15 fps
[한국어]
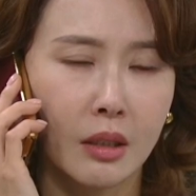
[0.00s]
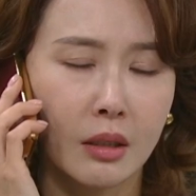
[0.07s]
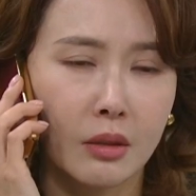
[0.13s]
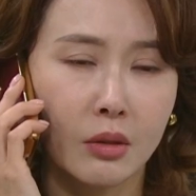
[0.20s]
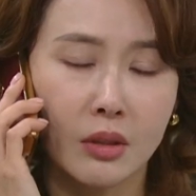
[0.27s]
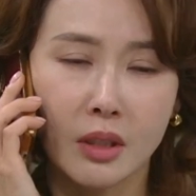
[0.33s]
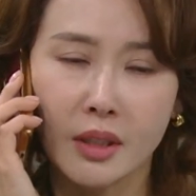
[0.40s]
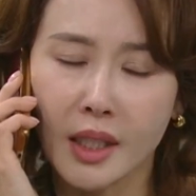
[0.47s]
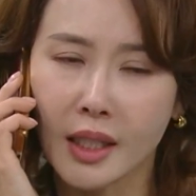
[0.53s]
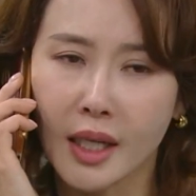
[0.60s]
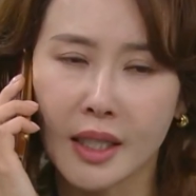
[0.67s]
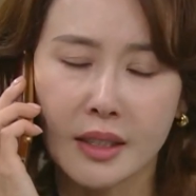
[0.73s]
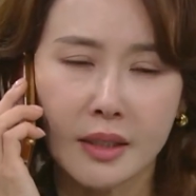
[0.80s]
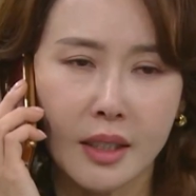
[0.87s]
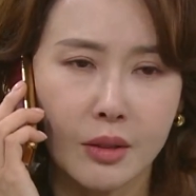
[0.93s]
너 네 딸
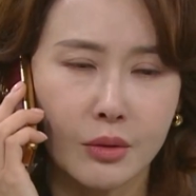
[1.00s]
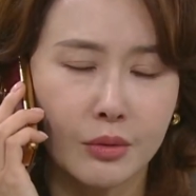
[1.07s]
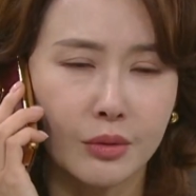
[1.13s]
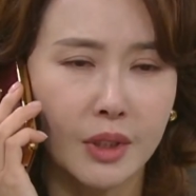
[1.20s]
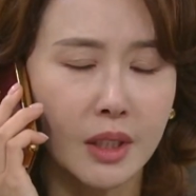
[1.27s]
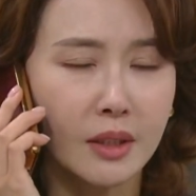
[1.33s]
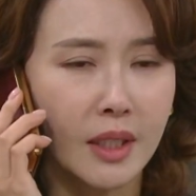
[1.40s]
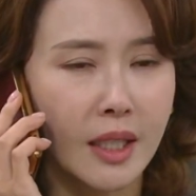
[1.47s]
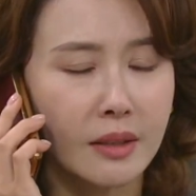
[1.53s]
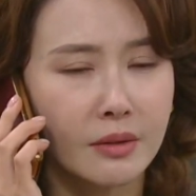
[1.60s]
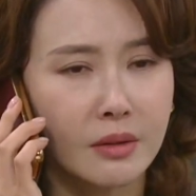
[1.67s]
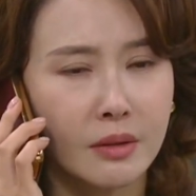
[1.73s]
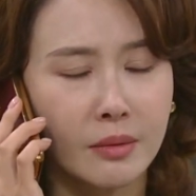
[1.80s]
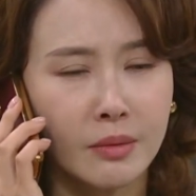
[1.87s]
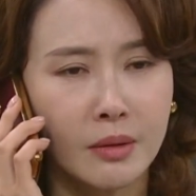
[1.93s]
아니라고 우리 은하
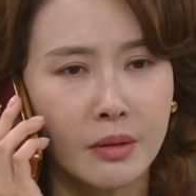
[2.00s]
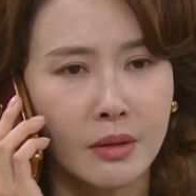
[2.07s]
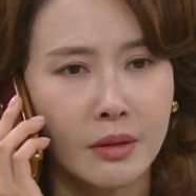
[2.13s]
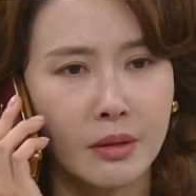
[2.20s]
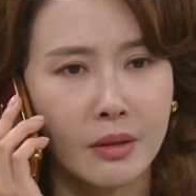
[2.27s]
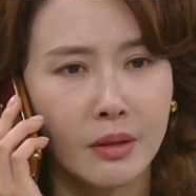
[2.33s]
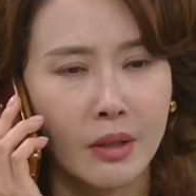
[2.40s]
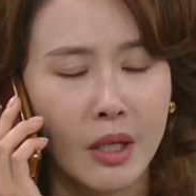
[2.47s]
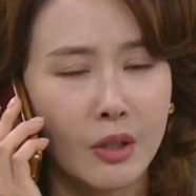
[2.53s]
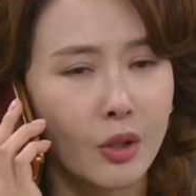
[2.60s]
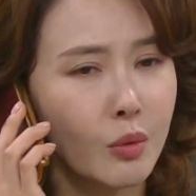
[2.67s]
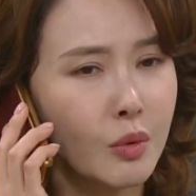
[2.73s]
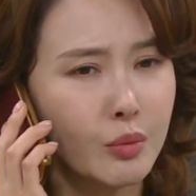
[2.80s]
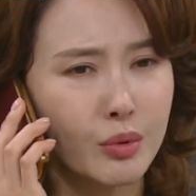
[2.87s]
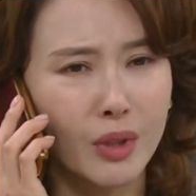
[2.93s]

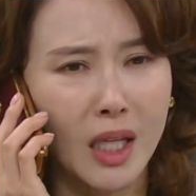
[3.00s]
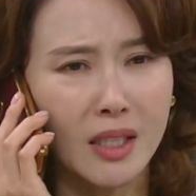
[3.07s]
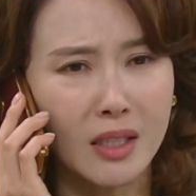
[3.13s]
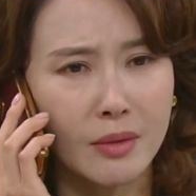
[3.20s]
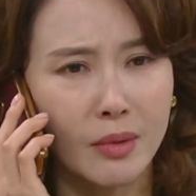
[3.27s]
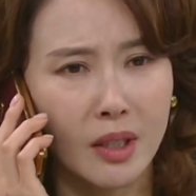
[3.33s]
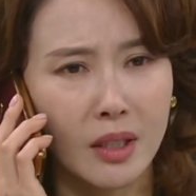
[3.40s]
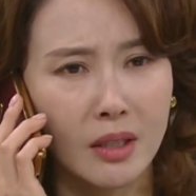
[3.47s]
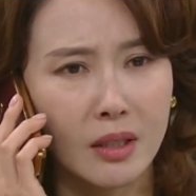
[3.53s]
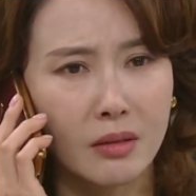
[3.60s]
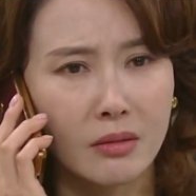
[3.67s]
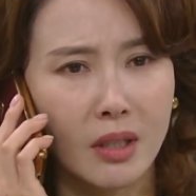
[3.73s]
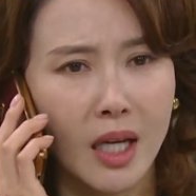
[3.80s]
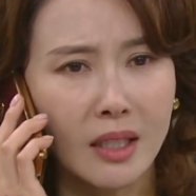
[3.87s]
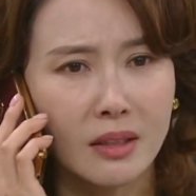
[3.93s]
너무 무관심하게
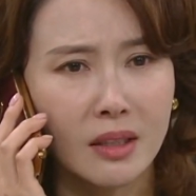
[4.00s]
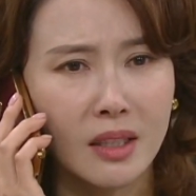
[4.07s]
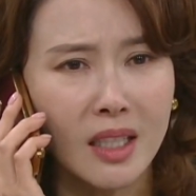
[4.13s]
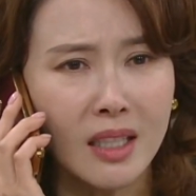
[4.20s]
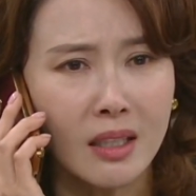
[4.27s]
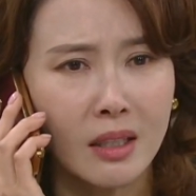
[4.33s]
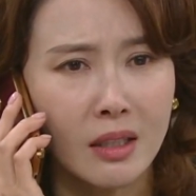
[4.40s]
키운 거 아니니?